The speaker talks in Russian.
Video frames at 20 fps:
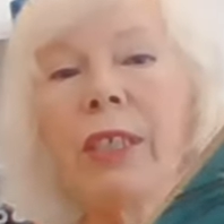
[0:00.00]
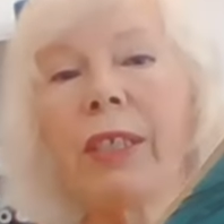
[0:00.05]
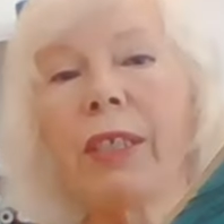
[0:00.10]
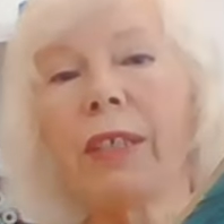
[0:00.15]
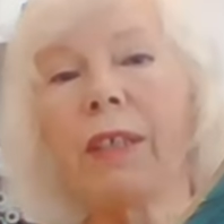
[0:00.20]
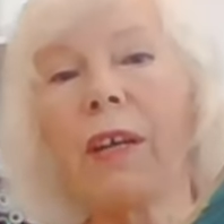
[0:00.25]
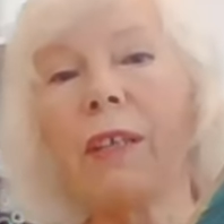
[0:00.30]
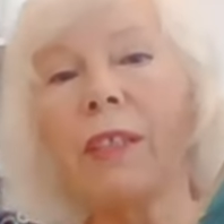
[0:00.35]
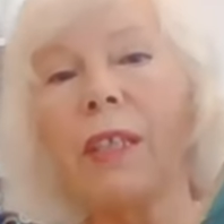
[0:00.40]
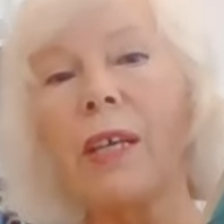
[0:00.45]

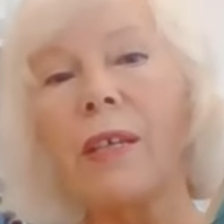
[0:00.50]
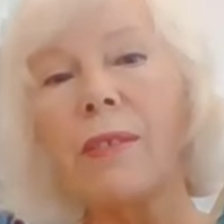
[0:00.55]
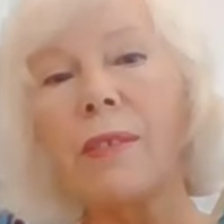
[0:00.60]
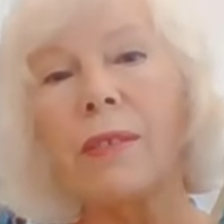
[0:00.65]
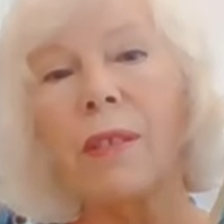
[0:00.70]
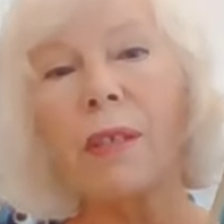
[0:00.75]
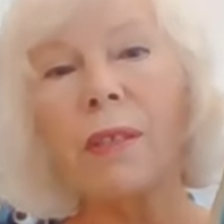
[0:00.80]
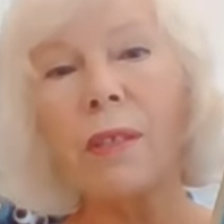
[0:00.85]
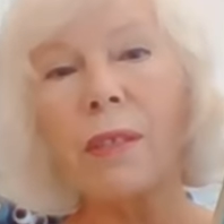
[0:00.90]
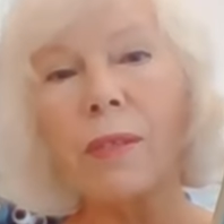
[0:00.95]
когда я
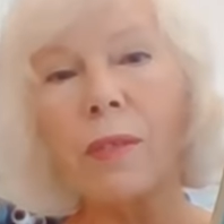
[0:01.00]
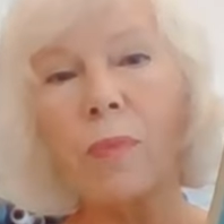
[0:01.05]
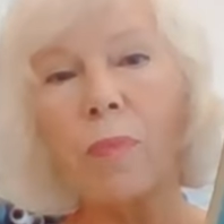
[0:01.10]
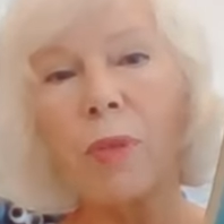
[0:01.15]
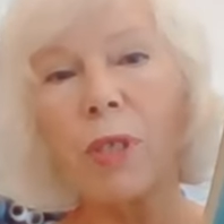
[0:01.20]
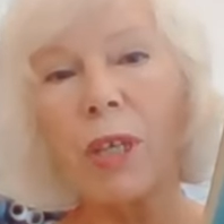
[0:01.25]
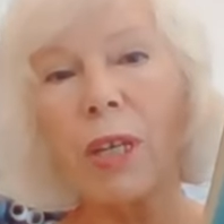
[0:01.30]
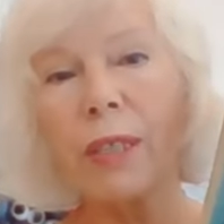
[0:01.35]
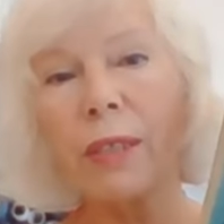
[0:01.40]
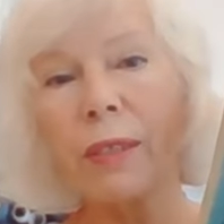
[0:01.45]
стала
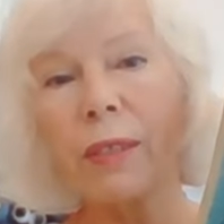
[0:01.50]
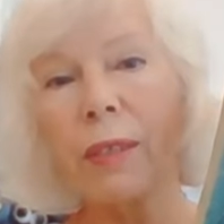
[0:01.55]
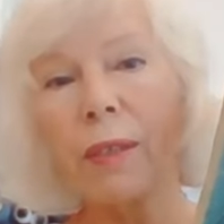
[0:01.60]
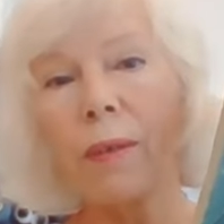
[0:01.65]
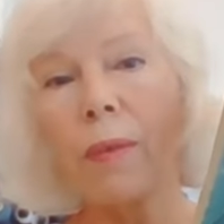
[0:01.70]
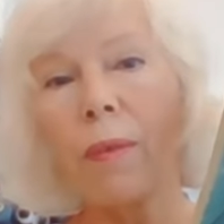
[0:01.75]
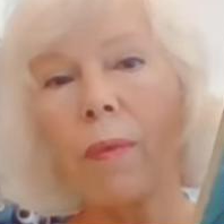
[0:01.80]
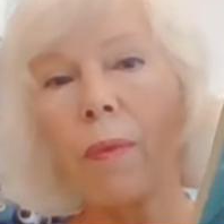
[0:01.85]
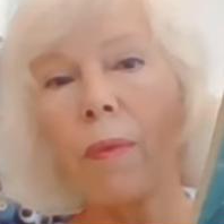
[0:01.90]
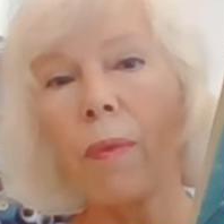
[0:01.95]
разбирать
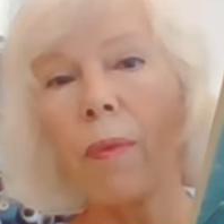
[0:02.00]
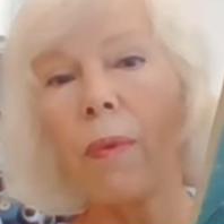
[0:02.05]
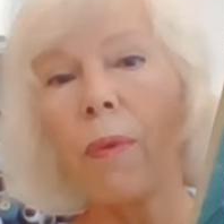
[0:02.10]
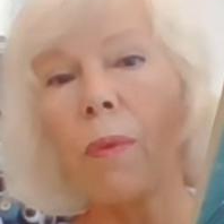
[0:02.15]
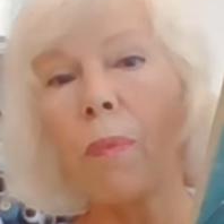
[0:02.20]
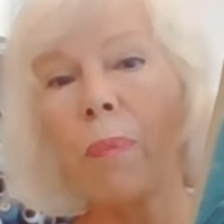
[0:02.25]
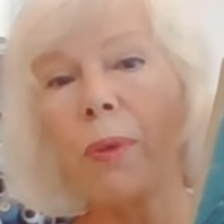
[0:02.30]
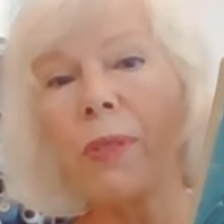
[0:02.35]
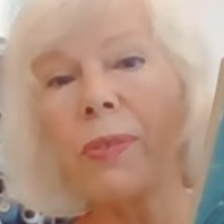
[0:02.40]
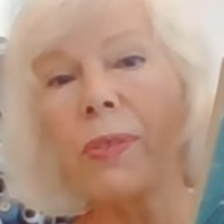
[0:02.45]
э,
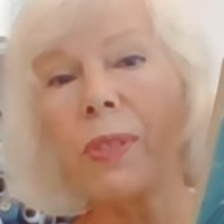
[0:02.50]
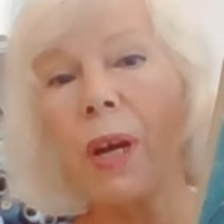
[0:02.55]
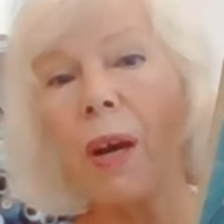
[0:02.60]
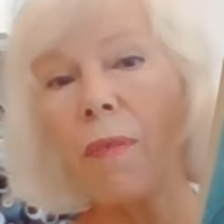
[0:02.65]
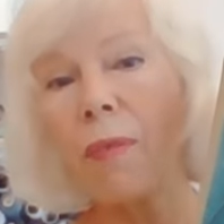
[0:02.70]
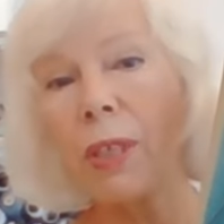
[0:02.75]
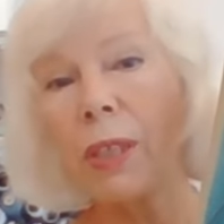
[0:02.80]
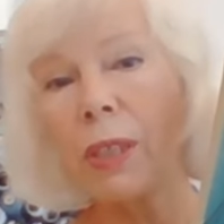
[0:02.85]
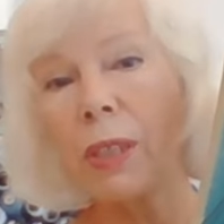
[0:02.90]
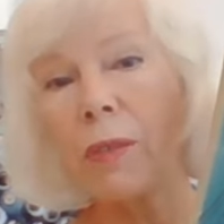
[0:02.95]

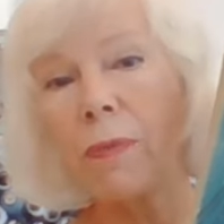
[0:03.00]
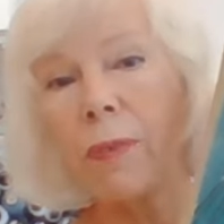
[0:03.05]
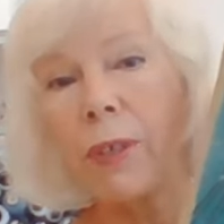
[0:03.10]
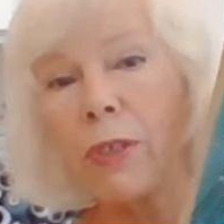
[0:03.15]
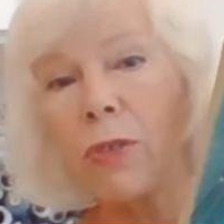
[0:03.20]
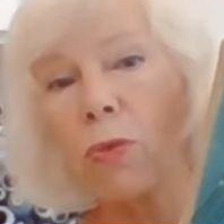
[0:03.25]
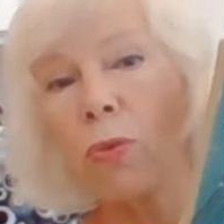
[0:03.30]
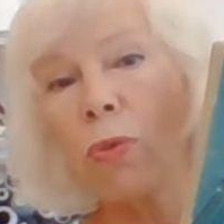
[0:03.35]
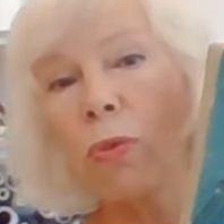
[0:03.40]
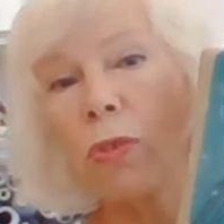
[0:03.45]
представленные
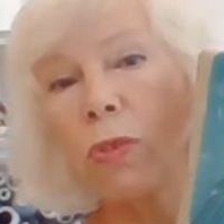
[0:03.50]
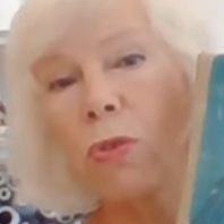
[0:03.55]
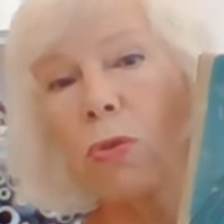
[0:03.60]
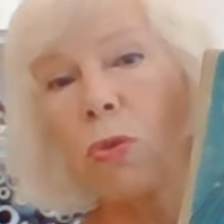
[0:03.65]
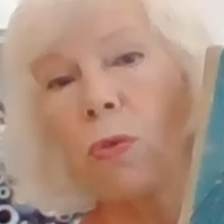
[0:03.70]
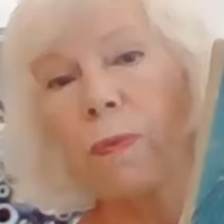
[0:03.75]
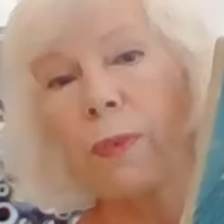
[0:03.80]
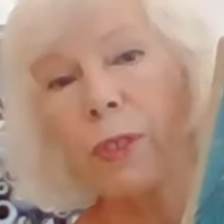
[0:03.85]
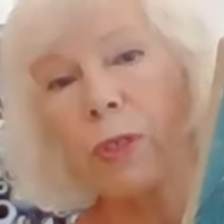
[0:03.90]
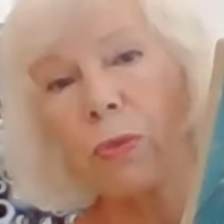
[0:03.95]
фасоны,
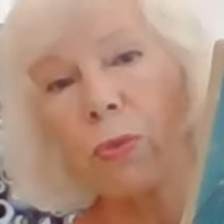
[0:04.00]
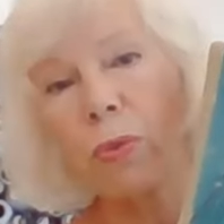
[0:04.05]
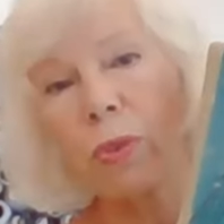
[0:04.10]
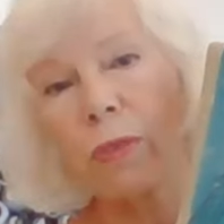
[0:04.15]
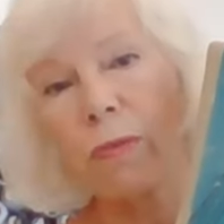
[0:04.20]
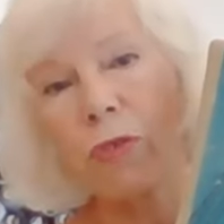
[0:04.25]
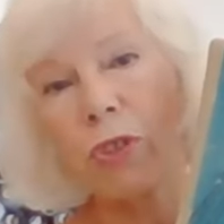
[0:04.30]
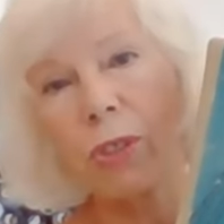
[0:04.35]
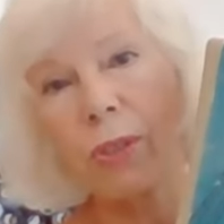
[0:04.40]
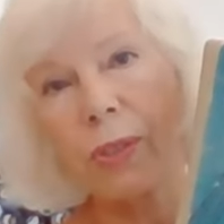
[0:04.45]
100
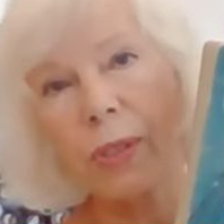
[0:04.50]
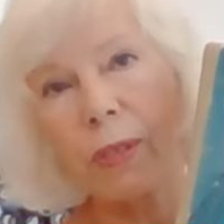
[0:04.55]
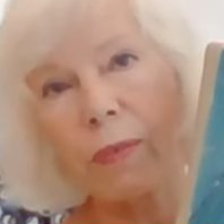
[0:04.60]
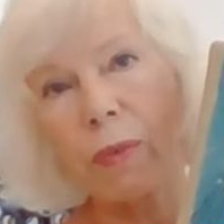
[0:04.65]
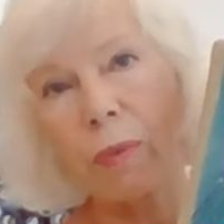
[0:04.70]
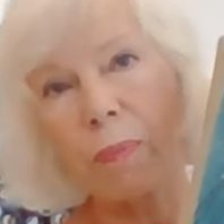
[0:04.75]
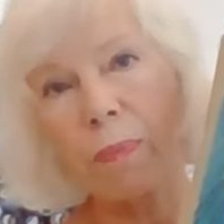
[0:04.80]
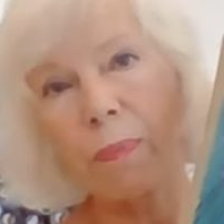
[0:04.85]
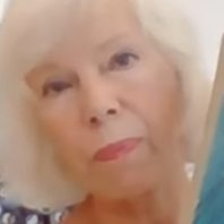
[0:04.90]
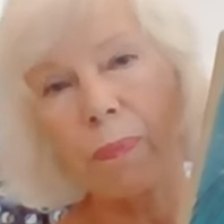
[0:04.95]
фасонов
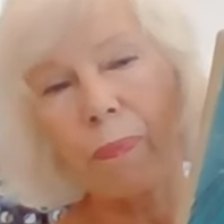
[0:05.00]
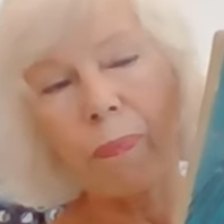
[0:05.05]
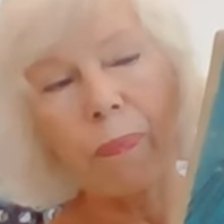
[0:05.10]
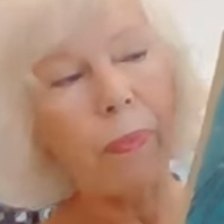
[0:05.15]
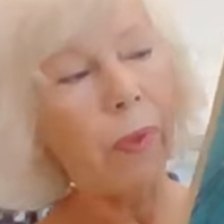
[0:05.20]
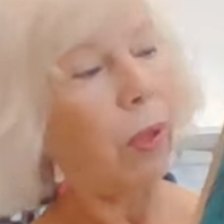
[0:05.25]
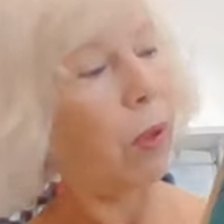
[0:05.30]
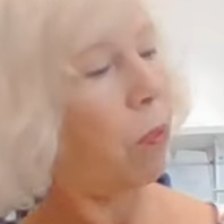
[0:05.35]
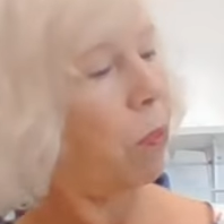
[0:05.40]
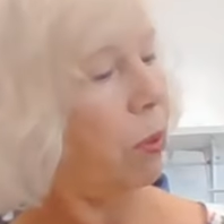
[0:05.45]
женского
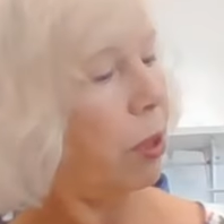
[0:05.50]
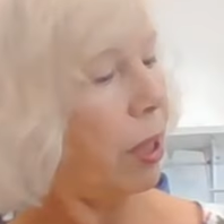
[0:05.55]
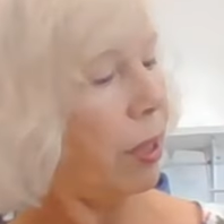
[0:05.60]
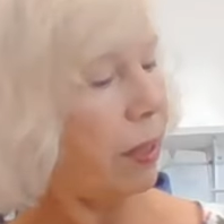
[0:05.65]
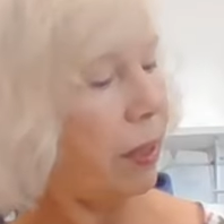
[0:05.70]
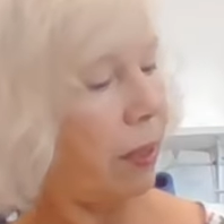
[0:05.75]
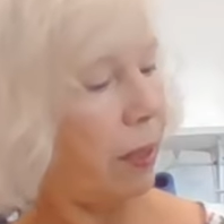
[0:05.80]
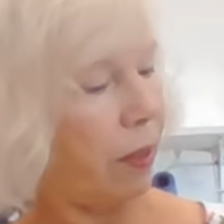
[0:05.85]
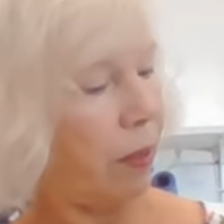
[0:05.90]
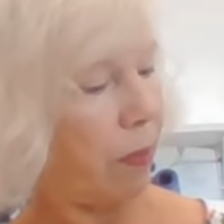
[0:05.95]

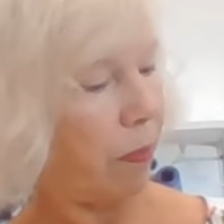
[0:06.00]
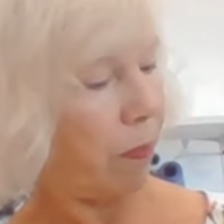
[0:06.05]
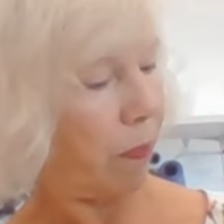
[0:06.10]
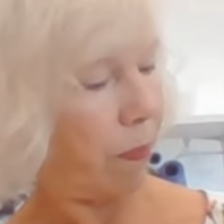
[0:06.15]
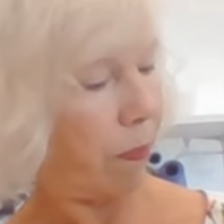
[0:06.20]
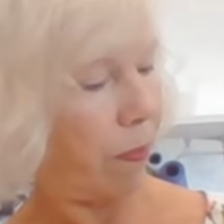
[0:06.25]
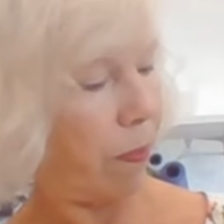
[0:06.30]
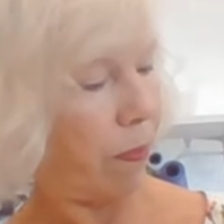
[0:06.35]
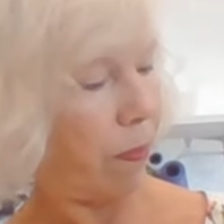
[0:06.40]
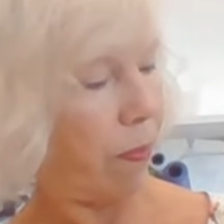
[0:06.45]
платья,
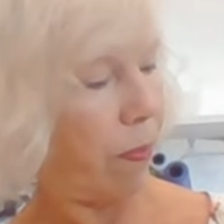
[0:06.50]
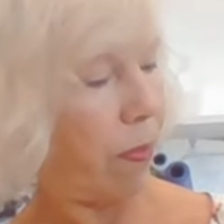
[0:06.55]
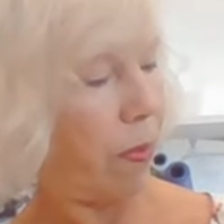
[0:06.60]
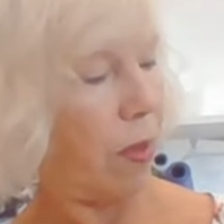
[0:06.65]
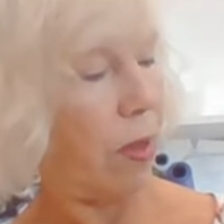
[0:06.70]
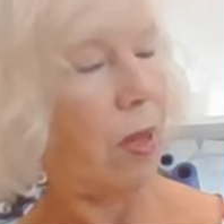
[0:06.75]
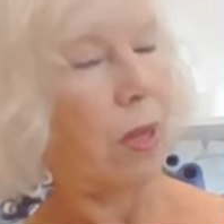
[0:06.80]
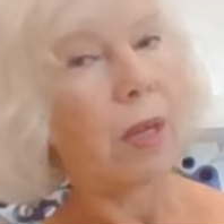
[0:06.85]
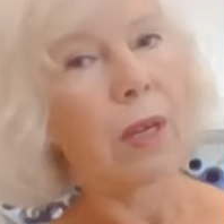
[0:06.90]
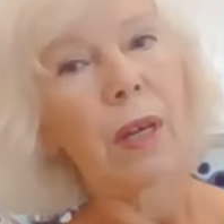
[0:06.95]

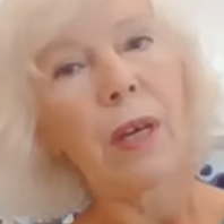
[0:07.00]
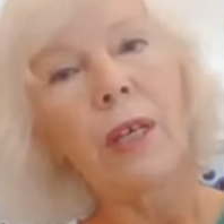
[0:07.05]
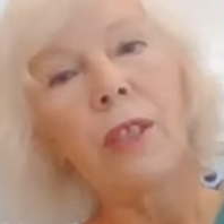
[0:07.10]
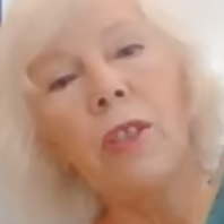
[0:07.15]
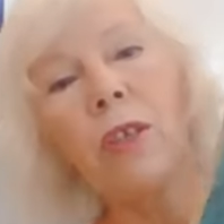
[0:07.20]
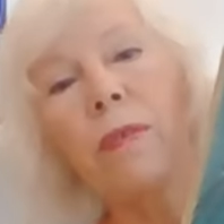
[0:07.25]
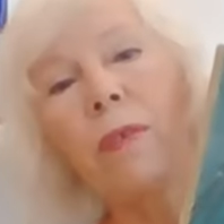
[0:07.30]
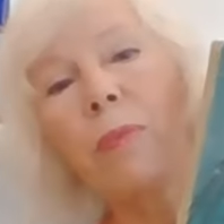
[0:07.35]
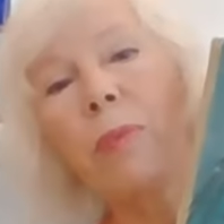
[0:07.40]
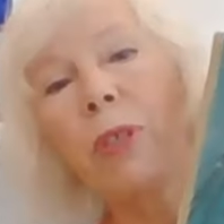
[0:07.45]

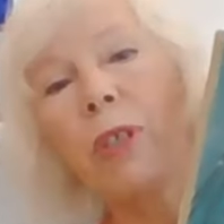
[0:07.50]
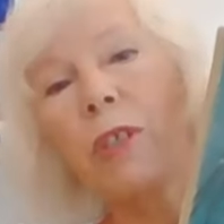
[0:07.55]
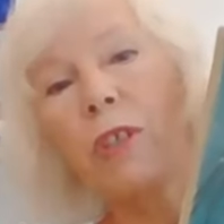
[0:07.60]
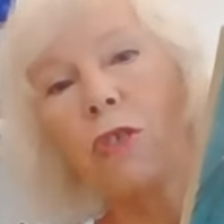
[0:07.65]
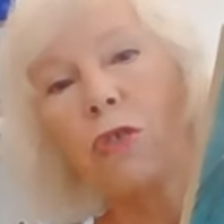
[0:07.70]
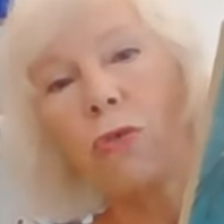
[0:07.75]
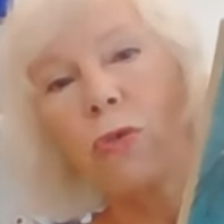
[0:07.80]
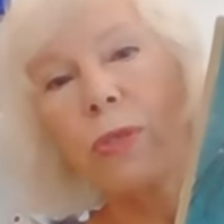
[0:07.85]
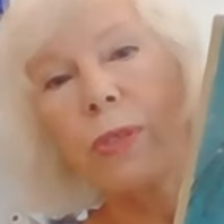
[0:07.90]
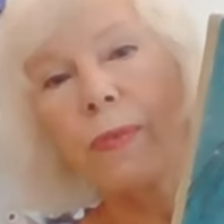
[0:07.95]
она вам
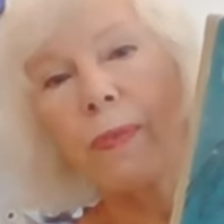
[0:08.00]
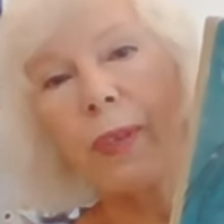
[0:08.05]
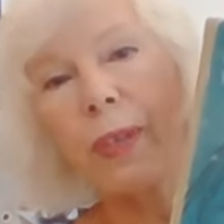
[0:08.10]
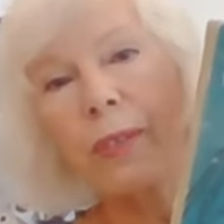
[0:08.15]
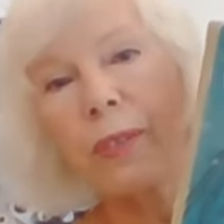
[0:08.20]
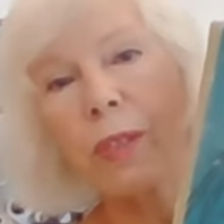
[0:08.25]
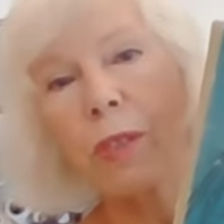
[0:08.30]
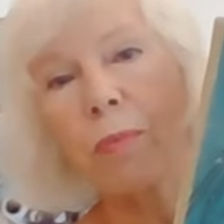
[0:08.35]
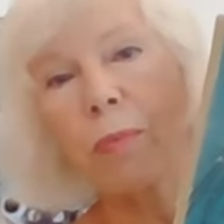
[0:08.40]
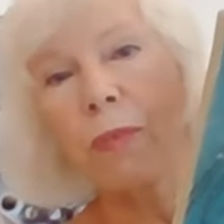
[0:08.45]
хорошо
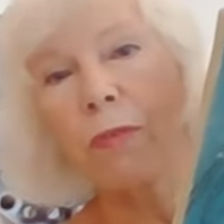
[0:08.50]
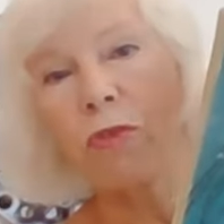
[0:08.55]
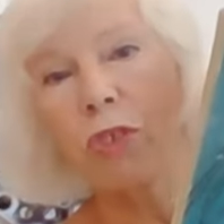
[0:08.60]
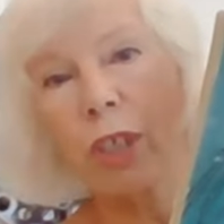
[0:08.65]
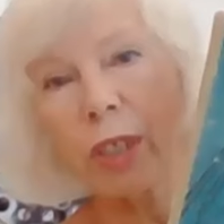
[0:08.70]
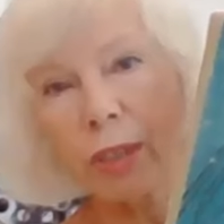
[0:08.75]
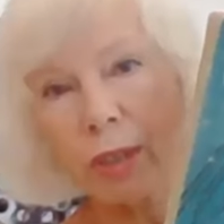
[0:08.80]
известна, мы в чате